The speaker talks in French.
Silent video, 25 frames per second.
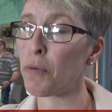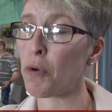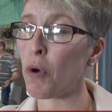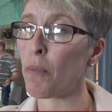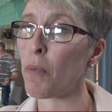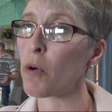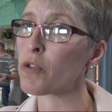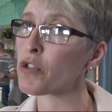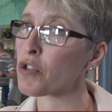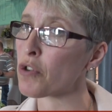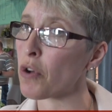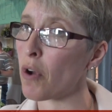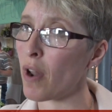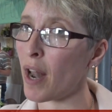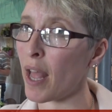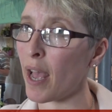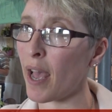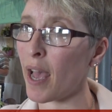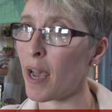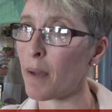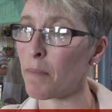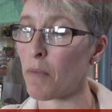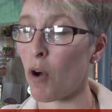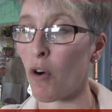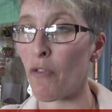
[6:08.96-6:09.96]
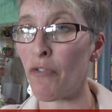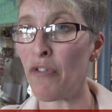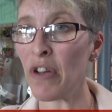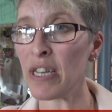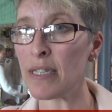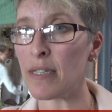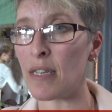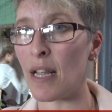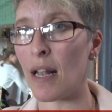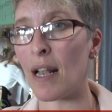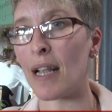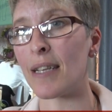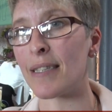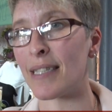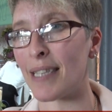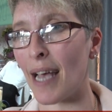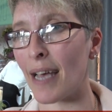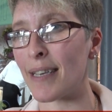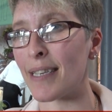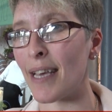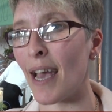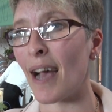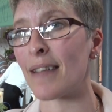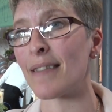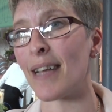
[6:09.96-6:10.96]
purement scolaire, mais en fait ils les
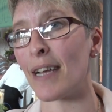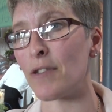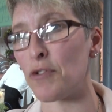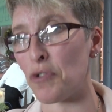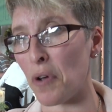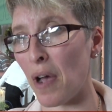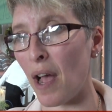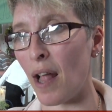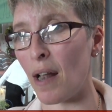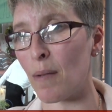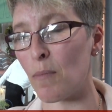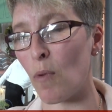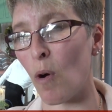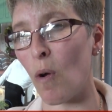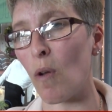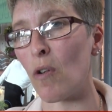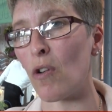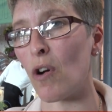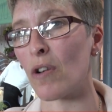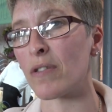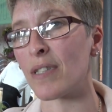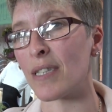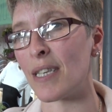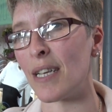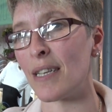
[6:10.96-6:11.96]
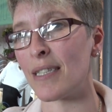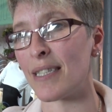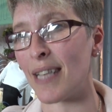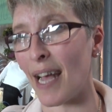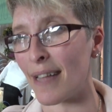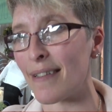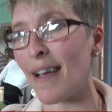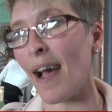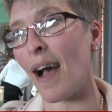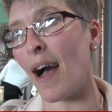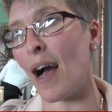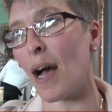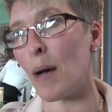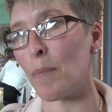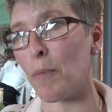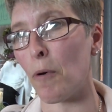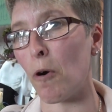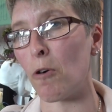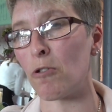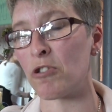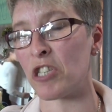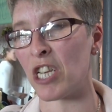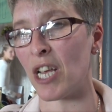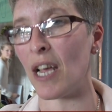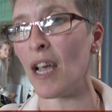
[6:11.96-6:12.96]
acquièrent naturellement lorsqu'ils adhèrent à un
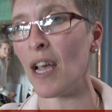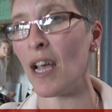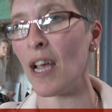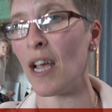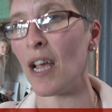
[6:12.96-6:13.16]
projet.